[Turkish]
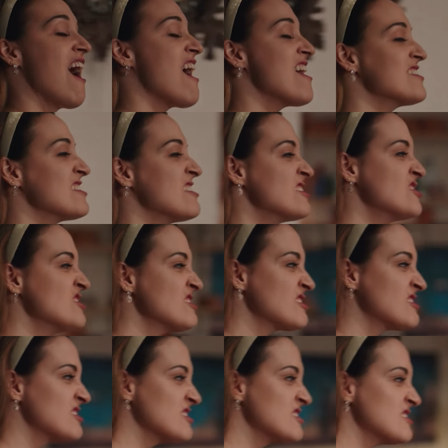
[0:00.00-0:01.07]
Ay
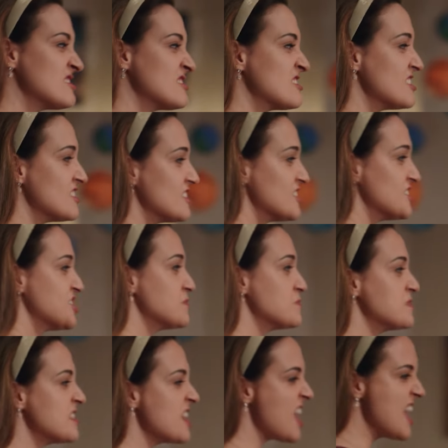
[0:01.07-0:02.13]
hayırdır?
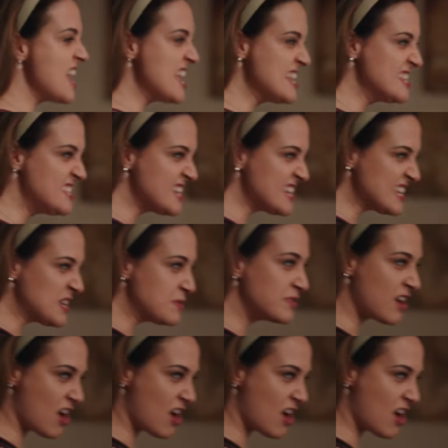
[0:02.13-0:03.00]
Şimdi de ezik gibi